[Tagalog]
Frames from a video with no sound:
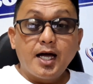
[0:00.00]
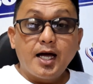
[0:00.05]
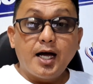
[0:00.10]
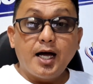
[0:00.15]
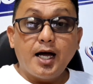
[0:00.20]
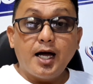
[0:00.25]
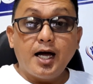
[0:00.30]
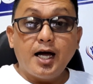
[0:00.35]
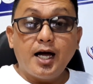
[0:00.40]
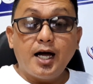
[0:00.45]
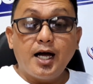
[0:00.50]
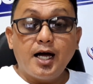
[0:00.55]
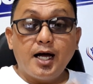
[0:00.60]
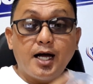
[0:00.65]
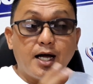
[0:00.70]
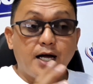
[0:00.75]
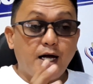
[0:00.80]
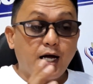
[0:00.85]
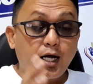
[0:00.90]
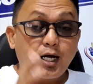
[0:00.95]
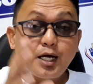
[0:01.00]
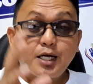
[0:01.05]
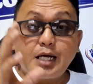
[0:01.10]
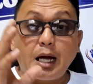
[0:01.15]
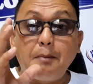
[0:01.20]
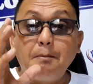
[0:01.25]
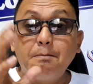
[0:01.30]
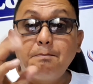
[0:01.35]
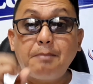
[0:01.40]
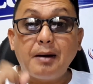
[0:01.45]
uh,
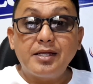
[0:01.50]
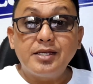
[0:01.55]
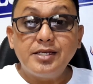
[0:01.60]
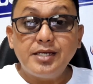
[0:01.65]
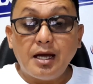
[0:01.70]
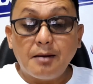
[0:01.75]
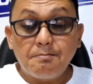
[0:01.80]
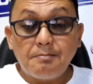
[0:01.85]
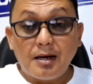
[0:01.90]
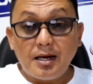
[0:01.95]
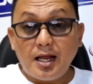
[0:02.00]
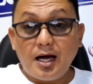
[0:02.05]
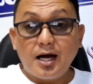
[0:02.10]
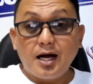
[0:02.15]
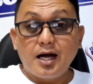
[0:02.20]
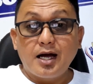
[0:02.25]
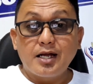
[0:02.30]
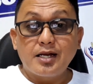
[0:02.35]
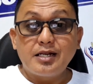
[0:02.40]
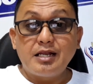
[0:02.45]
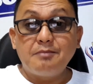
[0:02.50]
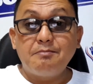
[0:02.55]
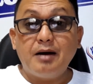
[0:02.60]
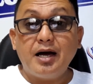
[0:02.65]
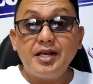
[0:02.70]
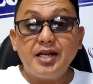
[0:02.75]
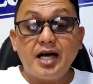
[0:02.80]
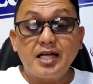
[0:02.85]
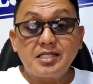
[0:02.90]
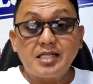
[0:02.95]
kampanya pa lang. Di
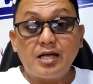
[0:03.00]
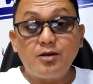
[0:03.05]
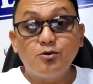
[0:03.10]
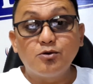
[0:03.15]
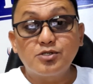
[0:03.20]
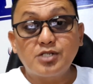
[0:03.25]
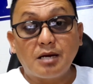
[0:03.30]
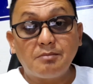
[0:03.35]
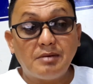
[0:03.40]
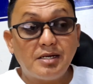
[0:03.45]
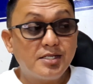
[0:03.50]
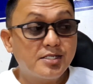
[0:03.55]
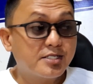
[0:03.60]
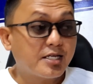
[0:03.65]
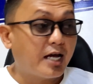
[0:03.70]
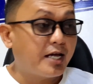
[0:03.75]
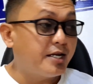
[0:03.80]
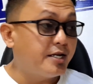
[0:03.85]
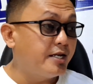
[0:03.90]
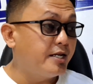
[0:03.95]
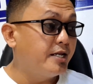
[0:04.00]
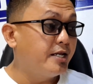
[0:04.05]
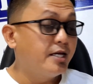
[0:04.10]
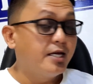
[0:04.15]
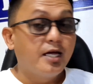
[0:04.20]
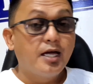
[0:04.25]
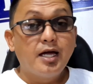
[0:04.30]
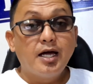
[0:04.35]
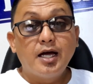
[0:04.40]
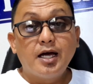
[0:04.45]
ba natanong siya minsan
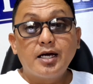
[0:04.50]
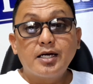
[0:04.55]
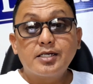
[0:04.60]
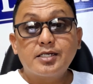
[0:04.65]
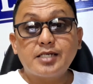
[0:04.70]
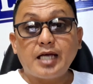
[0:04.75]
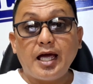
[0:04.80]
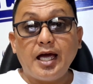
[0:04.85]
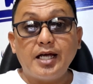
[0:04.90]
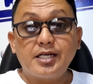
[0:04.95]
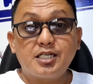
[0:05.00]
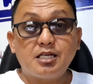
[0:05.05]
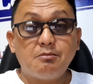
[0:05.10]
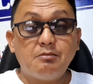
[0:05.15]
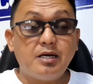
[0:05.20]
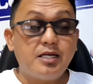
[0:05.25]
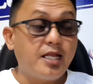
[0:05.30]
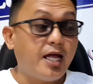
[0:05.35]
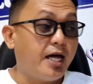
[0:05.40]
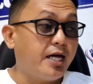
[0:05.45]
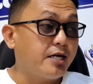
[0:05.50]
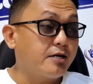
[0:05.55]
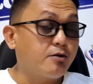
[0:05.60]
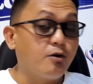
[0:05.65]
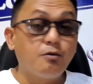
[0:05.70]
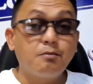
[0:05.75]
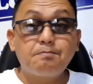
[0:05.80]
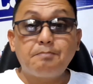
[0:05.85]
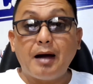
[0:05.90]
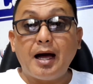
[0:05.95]
sa SMNI
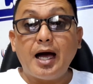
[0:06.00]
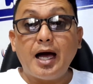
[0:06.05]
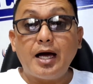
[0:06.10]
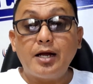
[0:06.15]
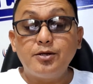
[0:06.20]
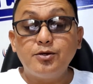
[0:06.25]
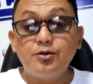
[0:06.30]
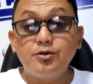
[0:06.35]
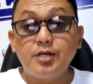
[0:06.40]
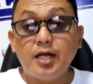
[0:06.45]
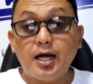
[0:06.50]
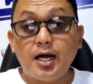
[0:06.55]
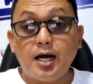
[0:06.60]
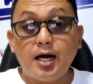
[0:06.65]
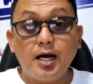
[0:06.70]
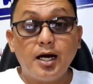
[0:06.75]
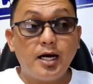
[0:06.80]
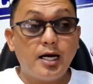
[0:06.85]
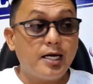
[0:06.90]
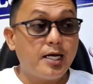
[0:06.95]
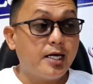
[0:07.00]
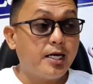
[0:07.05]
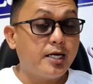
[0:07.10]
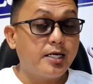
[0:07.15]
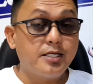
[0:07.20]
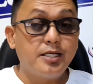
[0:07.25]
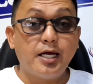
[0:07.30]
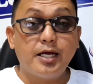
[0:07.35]
kung paano na eh,